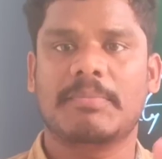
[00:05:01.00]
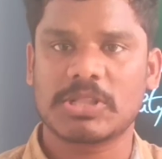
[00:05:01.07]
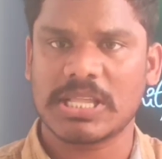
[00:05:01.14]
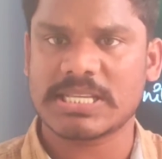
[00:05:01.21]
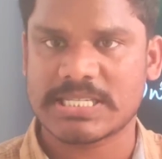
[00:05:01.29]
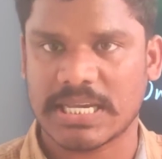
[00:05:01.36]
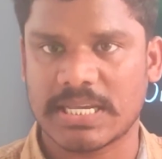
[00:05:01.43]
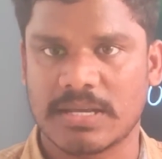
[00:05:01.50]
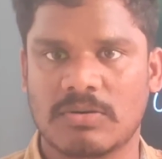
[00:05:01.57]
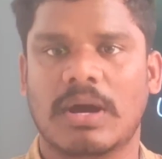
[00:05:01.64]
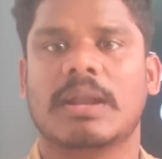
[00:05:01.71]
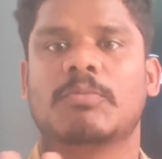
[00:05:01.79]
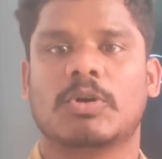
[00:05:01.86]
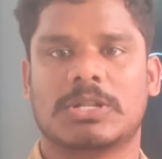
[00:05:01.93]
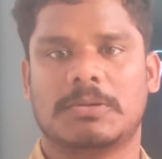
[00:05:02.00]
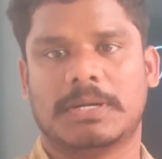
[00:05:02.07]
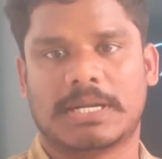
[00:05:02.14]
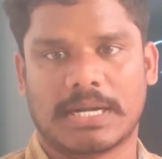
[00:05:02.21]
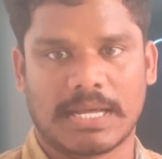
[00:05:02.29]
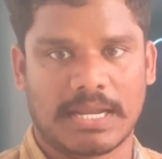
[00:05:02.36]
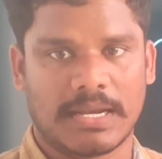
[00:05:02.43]
లేకపోతే చెయ్యను అని
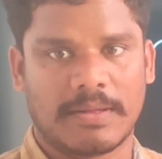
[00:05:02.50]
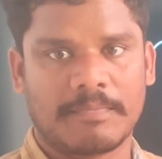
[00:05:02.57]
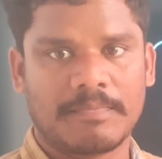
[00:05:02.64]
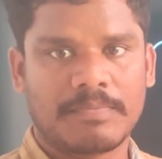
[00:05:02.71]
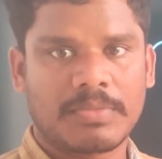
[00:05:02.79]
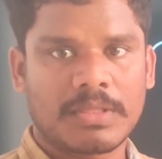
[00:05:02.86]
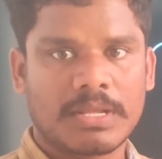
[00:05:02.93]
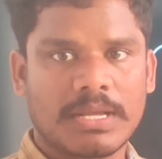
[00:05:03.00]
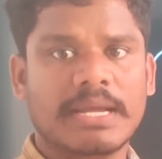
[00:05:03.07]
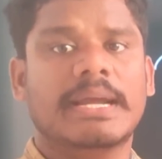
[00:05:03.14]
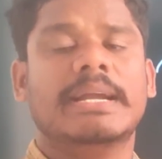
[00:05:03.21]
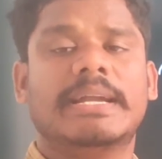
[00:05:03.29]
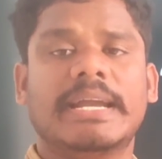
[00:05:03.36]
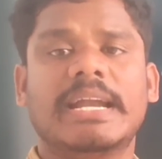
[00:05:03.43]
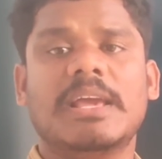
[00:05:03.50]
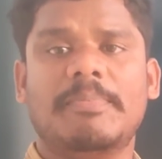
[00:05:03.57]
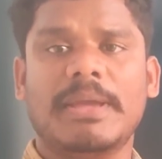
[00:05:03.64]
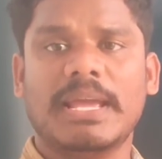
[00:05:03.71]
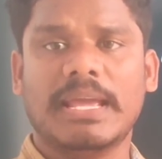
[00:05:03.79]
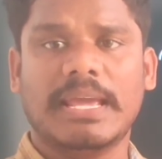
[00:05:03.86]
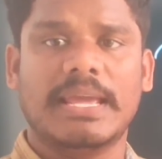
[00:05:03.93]
మొదలుపెట్టాడు ఆయన
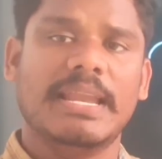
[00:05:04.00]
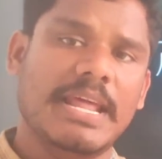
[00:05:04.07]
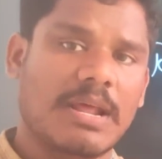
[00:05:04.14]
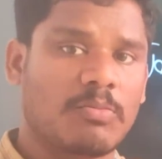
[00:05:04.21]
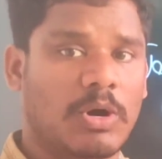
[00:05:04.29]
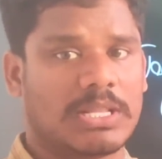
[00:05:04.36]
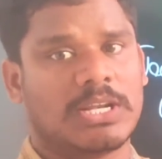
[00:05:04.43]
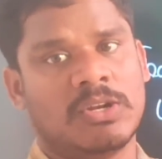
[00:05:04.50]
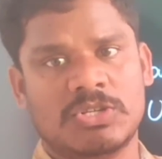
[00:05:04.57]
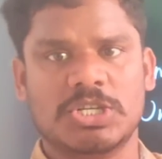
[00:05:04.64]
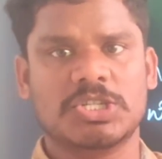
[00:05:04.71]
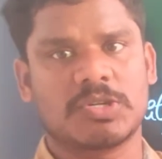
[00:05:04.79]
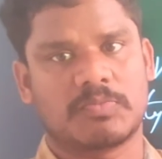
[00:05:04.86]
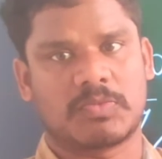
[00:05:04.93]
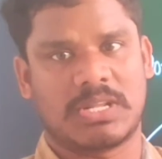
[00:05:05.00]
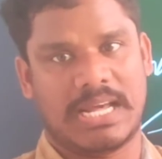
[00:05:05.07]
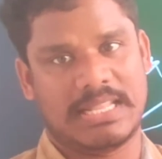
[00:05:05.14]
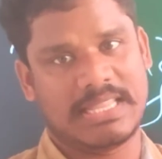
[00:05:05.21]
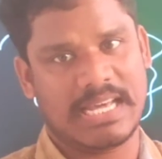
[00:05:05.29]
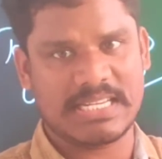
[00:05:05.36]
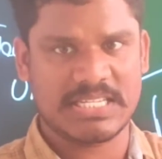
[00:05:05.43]
టీడీపీకి నేను మొదటి నుంచి చెప్తున్నా
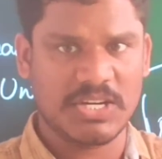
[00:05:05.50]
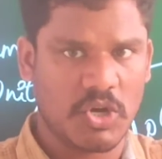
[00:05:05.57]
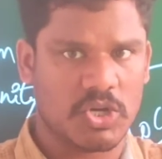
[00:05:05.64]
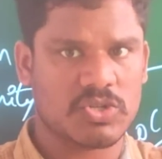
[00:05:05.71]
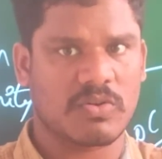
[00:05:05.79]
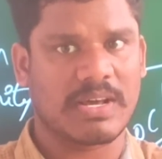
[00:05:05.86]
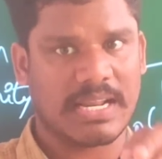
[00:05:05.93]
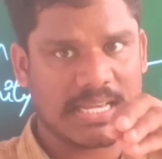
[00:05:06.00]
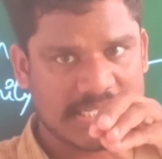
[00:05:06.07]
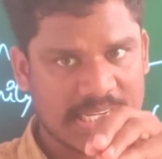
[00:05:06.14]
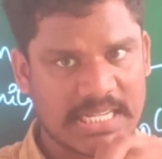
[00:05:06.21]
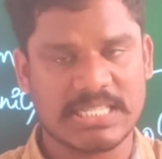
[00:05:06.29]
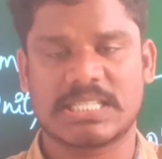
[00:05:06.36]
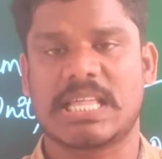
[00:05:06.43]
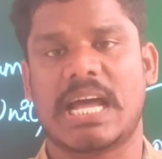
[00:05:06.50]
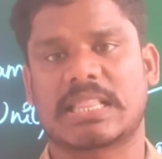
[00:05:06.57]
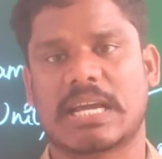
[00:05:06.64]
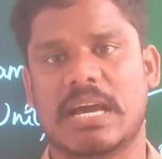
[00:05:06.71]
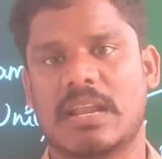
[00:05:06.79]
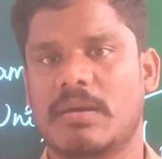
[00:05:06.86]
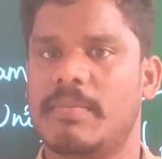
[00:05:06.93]
దర్శి నియోజకవర్గ ఇన్ఛార్జ్
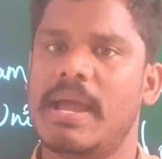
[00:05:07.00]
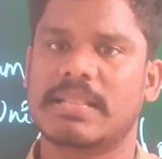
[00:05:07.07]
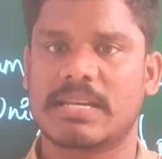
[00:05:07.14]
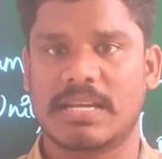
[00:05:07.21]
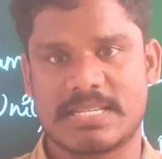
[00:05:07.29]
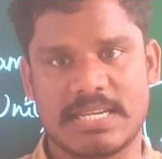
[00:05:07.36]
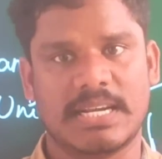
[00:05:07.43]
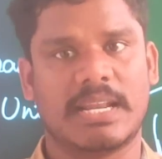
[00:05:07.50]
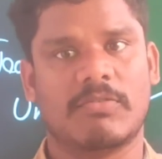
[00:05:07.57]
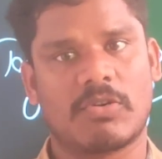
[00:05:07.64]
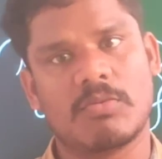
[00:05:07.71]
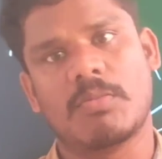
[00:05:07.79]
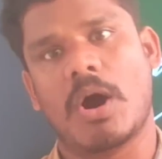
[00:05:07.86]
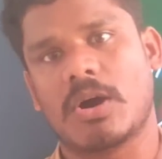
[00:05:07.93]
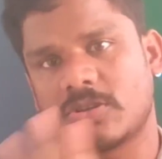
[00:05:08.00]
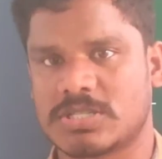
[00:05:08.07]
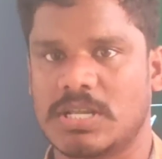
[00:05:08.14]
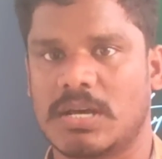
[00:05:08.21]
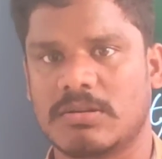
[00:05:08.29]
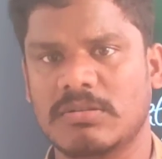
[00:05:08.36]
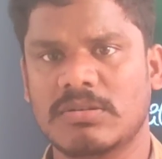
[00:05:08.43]
తాత్కాలికమే అతనికి సీట్ ఎవరు
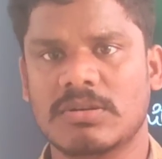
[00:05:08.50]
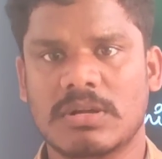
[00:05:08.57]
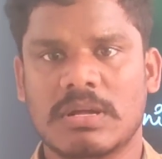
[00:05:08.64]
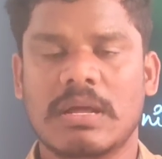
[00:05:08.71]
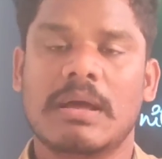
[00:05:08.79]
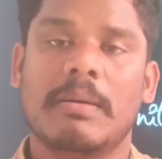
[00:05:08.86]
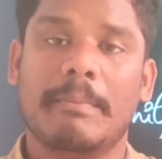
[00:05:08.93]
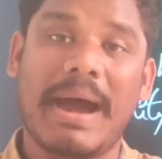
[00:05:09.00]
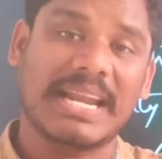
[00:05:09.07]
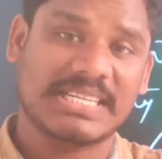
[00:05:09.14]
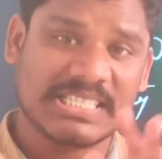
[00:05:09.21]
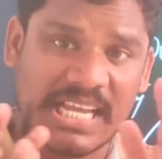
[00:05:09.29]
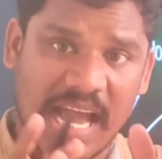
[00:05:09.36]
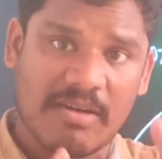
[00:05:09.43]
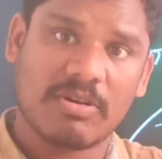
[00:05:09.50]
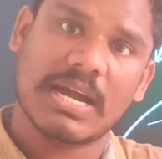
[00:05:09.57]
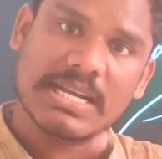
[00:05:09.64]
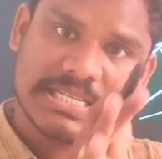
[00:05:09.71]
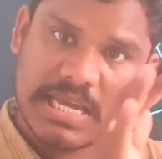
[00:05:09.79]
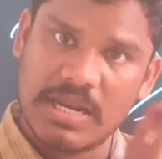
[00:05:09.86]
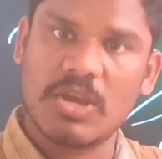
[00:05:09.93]
మారుస్తారు మార్చే
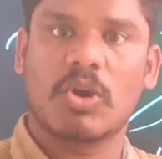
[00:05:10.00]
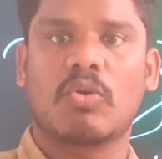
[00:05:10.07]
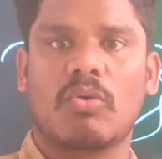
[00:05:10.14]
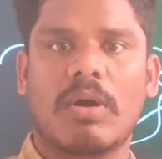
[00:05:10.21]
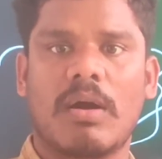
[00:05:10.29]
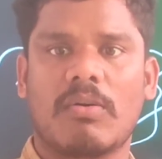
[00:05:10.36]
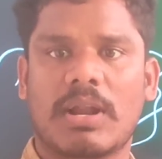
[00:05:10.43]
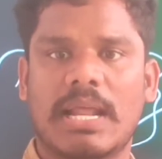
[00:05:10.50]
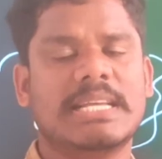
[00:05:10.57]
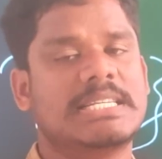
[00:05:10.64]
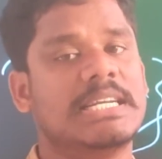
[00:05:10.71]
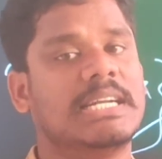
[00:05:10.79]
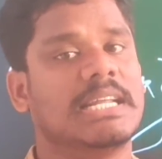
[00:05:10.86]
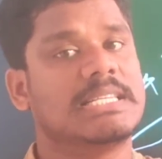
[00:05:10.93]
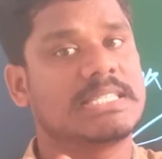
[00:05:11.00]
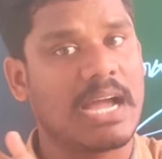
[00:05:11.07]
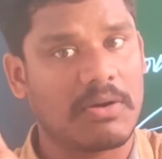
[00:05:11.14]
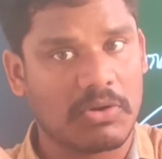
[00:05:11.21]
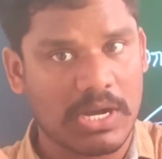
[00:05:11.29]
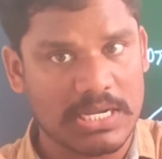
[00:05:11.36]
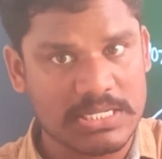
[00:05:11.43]
అవకాశాలు ఎక్కువగా ఉన్నాయి సీట్ ఇచ్చే
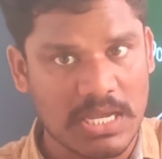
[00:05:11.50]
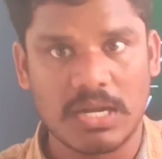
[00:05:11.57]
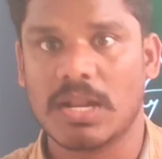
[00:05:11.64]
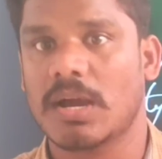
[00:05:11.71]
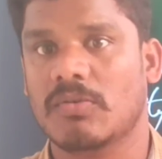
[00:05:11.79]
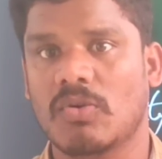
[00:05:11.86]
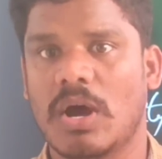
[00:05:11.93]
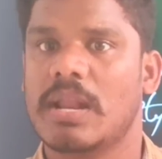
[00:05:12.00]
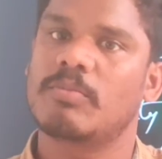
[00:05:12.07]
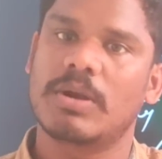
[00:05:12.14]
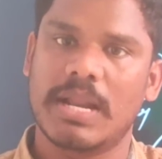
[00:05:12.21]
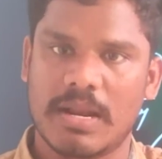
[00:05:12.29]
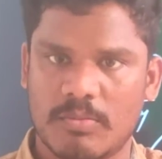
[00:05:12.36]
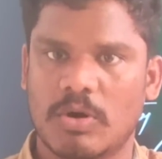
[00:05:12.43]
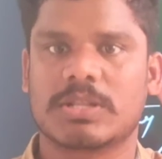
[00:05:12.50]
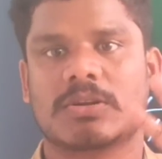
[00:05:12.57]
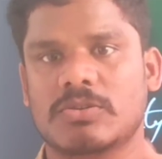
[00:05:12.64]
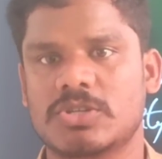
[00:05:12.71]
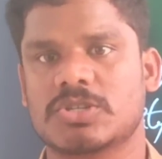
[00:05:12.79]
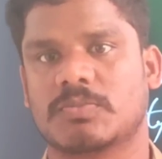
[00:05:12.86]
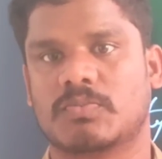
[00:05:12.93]
అవకాశాలు లేవు అని నేను
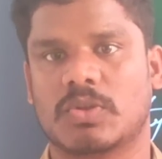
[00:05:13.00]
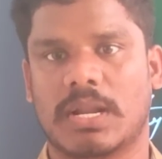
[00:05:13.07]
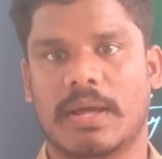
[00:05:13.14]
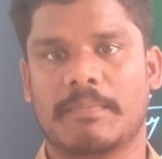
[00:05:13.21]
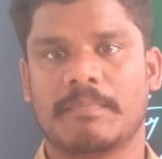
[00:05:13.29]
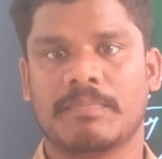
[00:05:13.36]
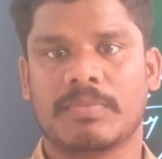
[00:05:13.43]
మొదటి నుంచి చెప్తున్నా